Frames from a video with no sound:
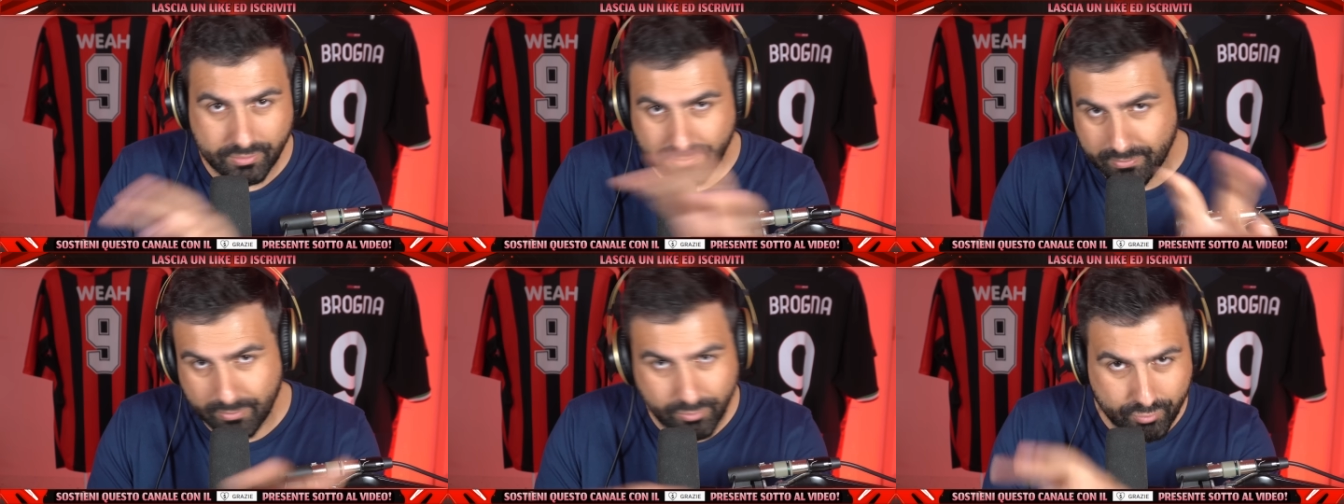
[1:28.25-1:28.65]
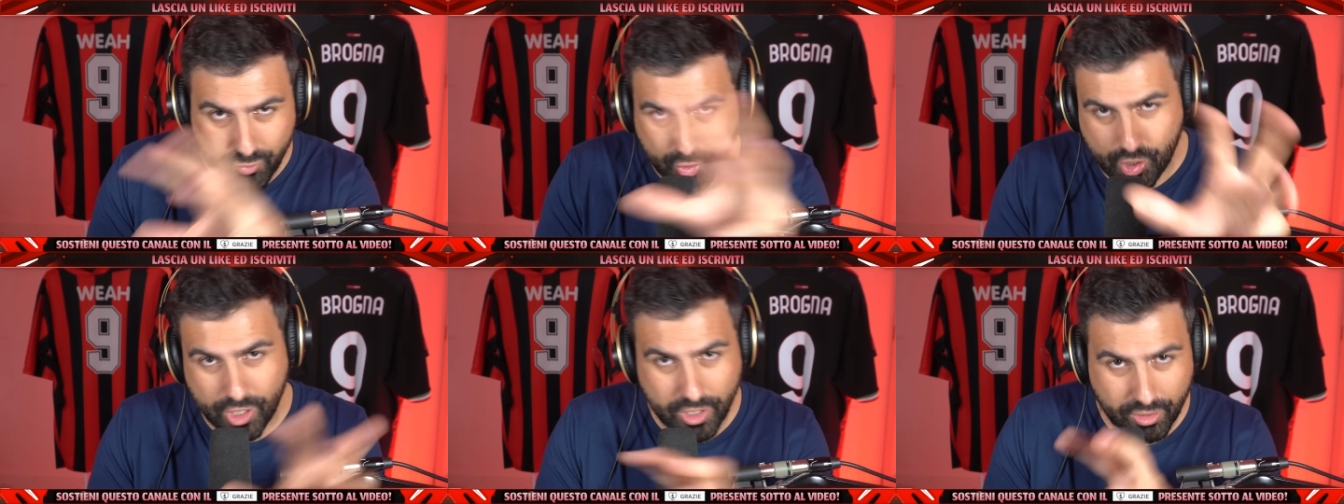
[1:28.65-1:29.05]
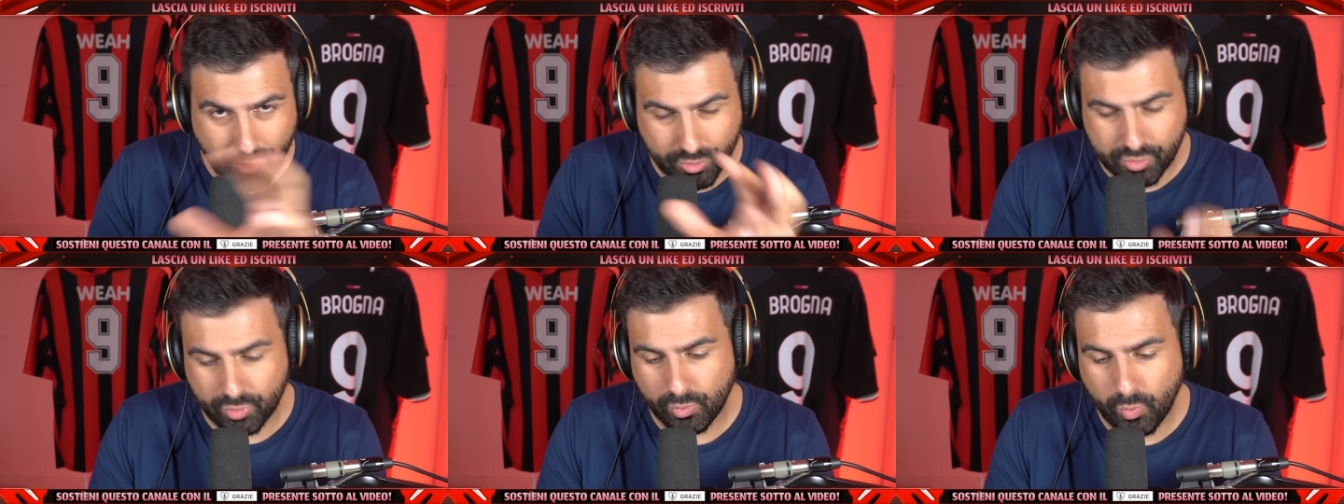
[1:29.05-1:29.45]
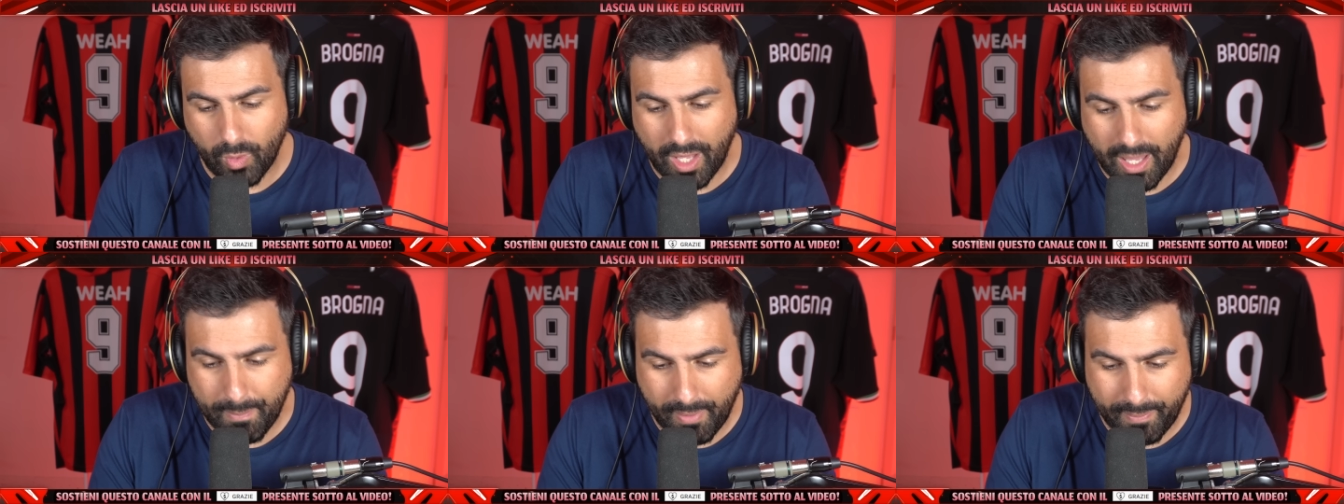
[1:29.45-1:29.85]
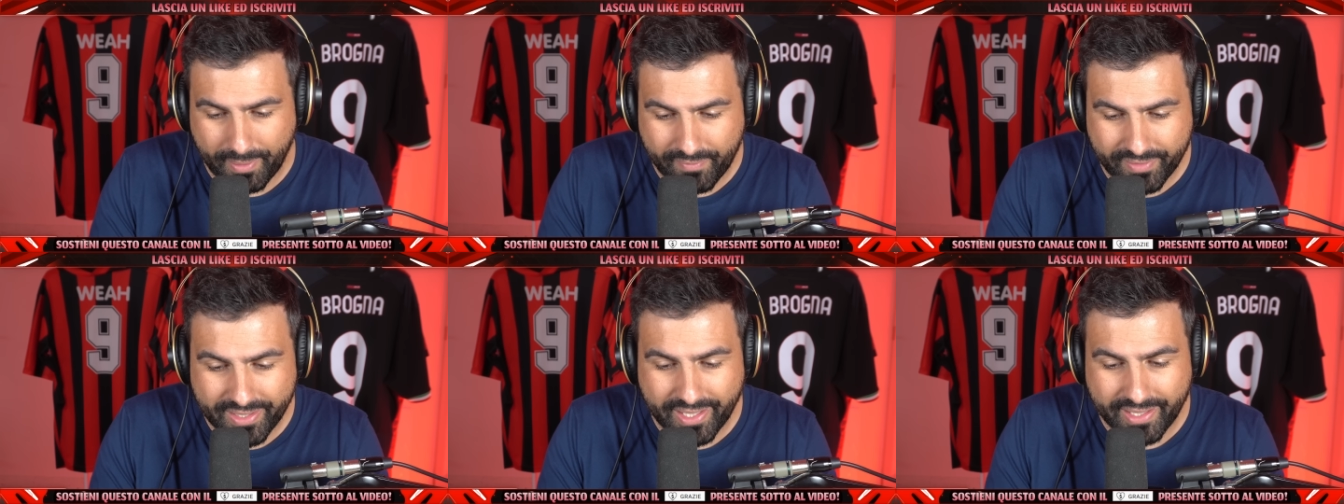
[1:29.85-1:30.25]
un giro sul web
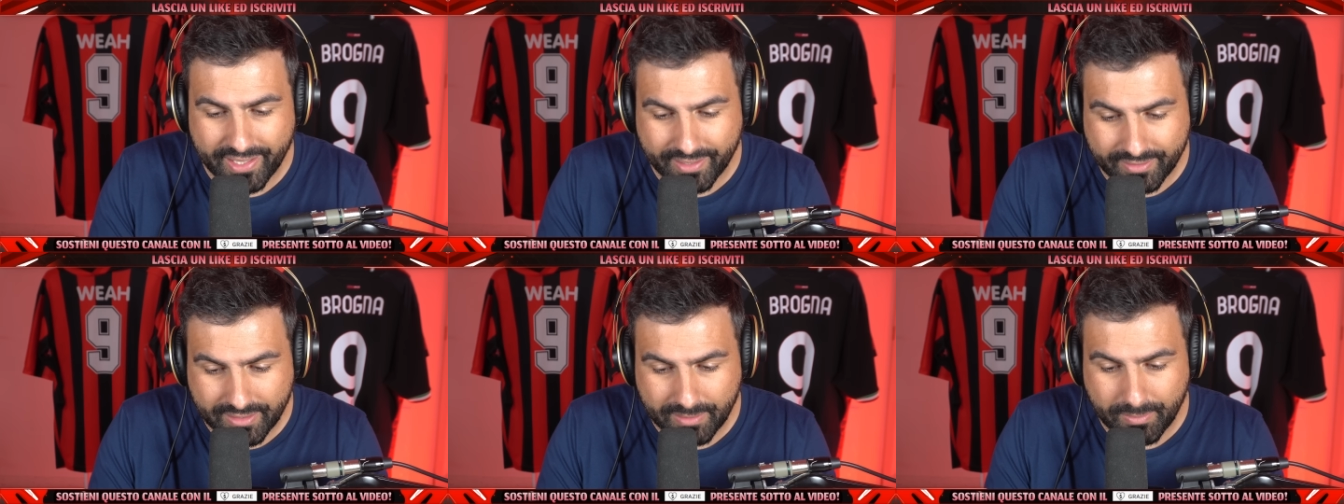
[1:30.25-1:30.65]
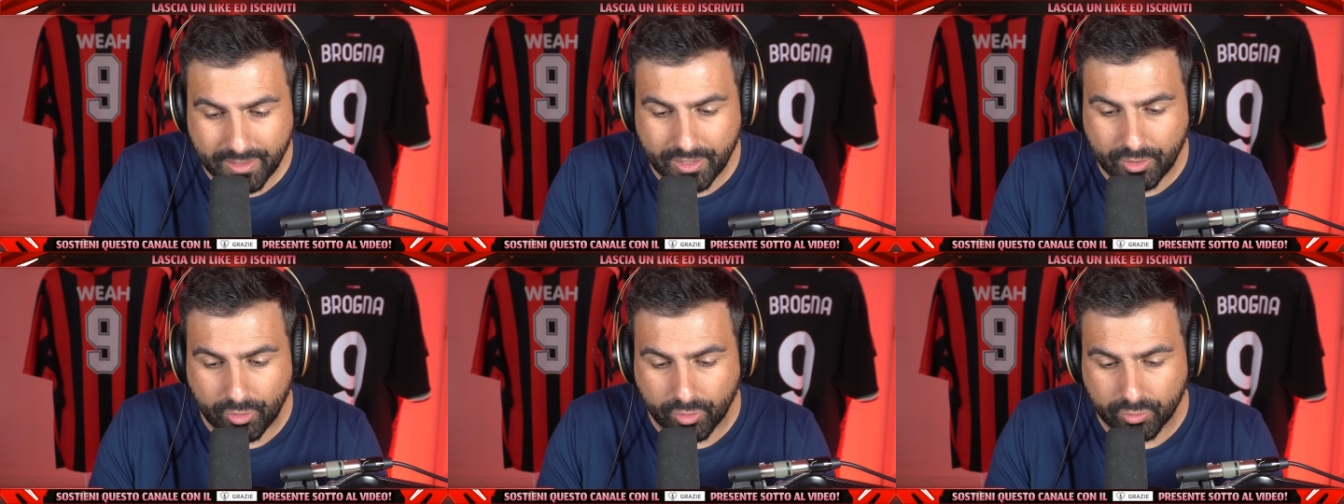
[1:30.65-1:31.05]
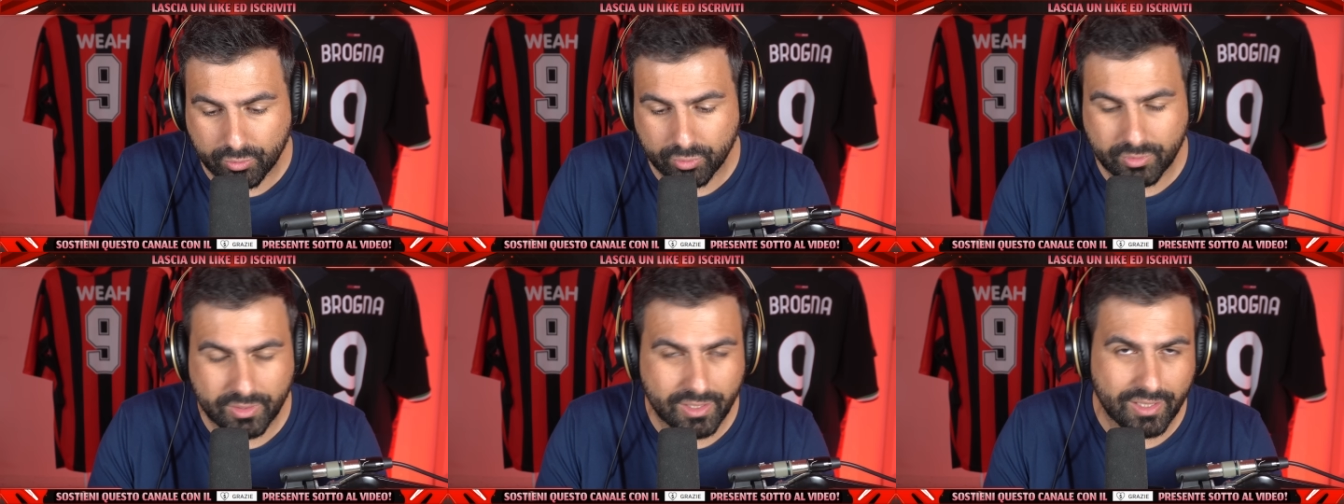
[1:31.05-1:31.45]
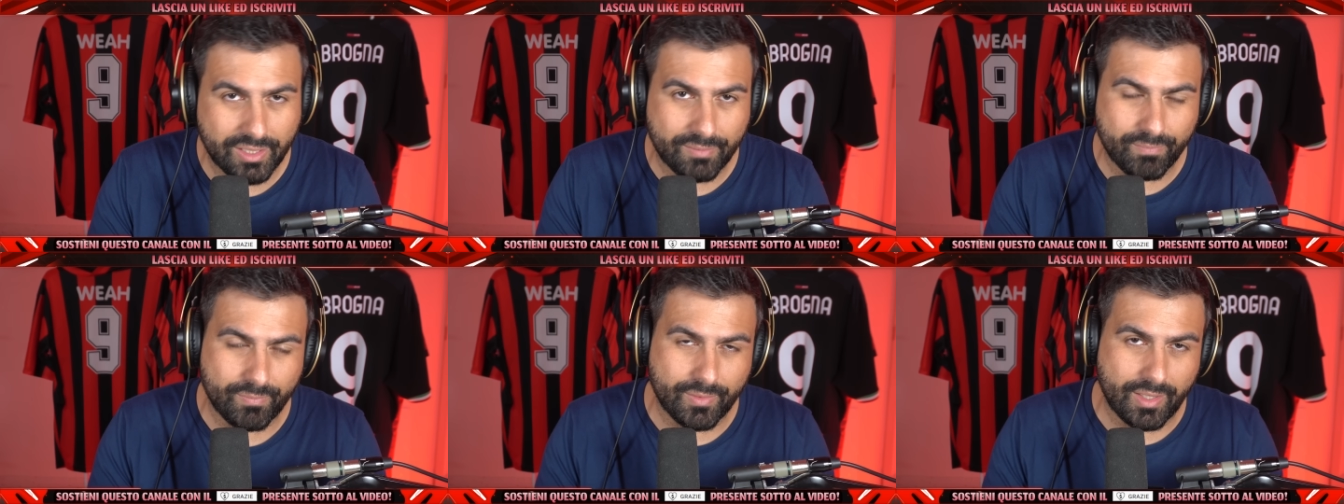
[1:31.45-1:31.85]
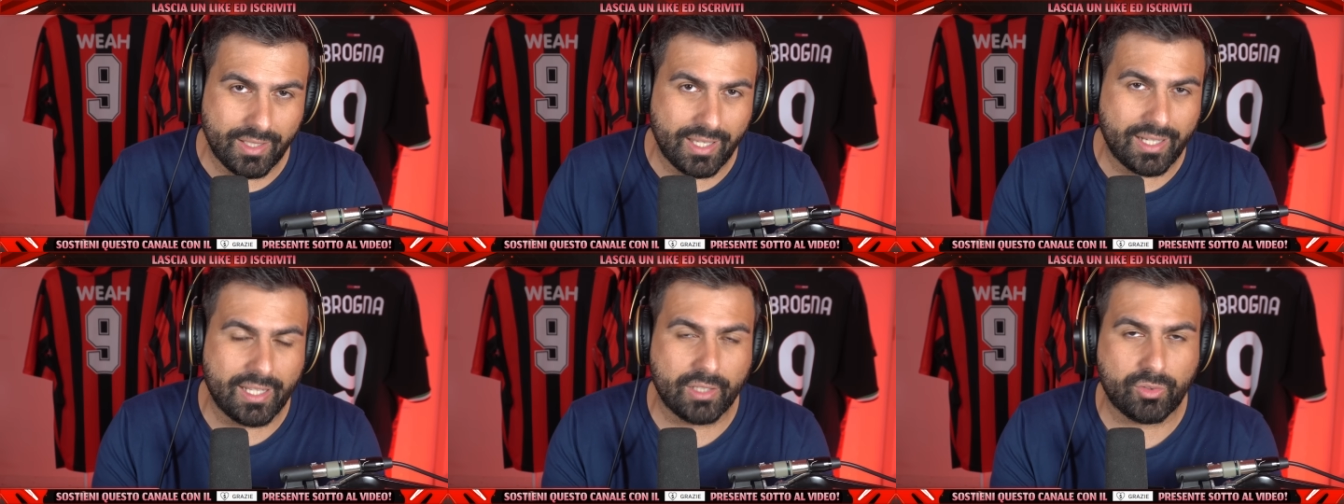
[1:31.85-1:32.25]
per vedere un attimino tutti
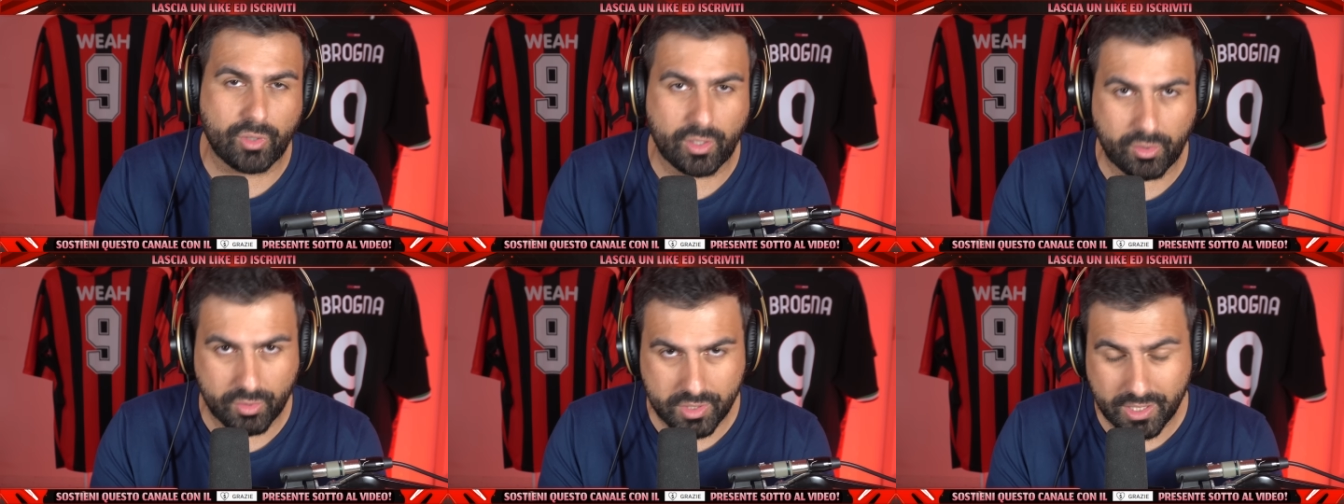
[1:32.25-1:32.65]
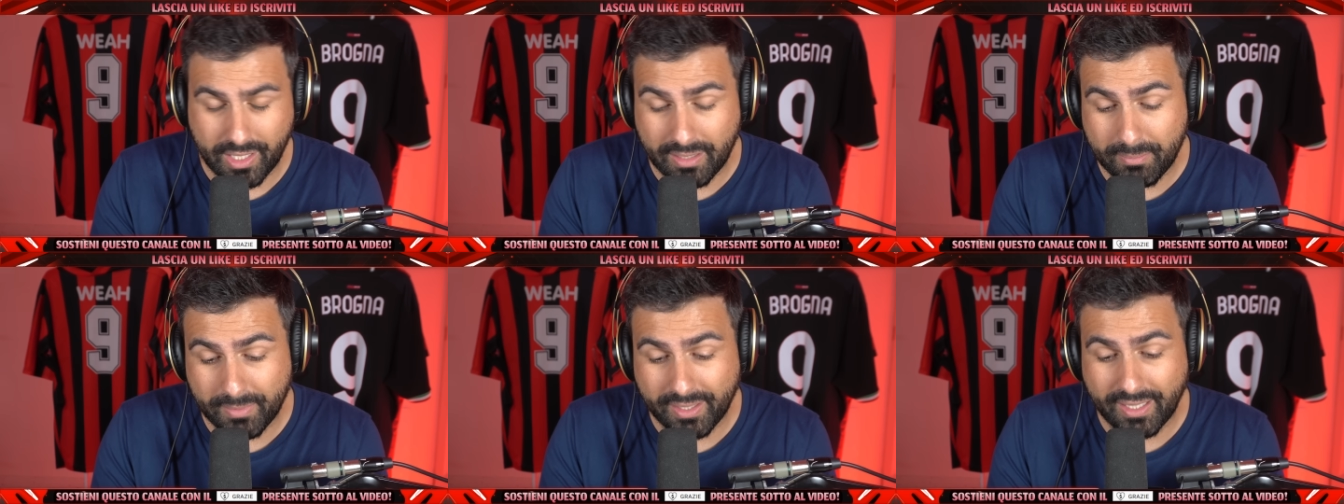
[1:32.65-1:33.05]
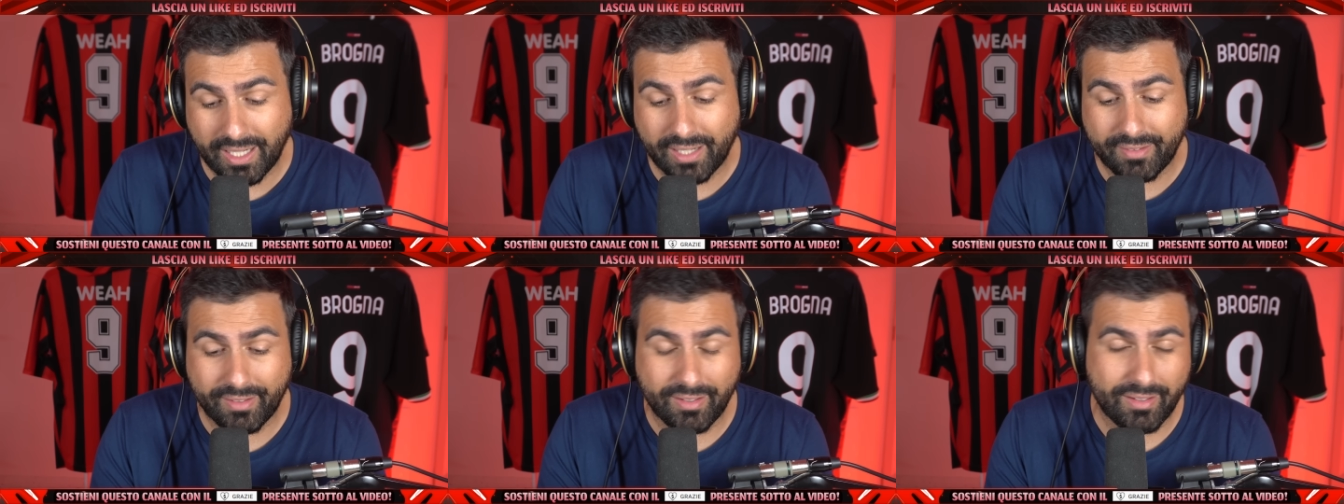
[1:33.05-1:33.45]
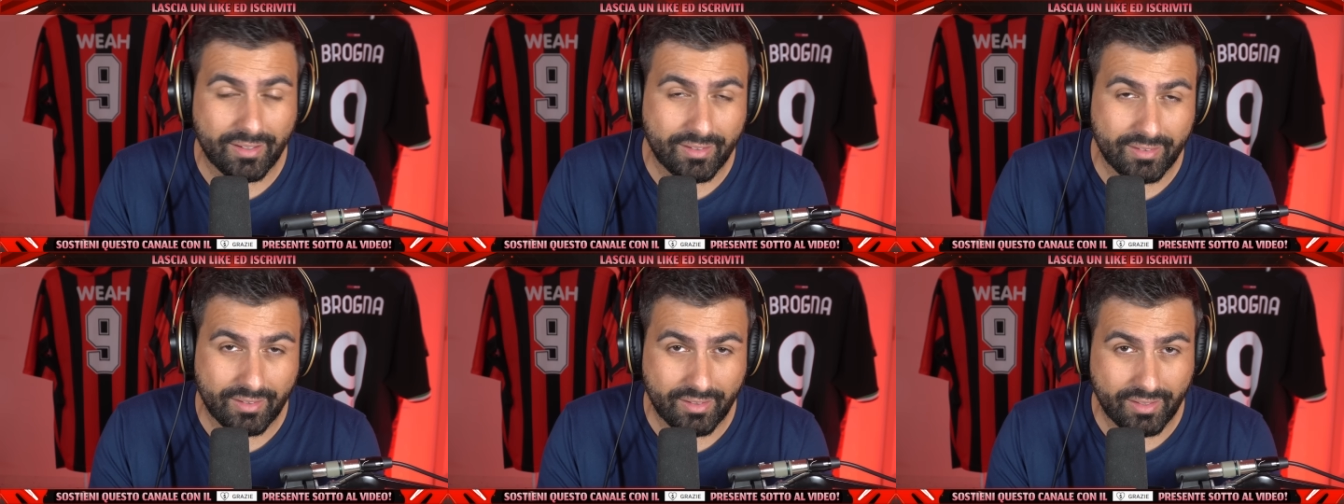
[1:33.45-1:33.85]
gli allenatori accostati al Milan, le,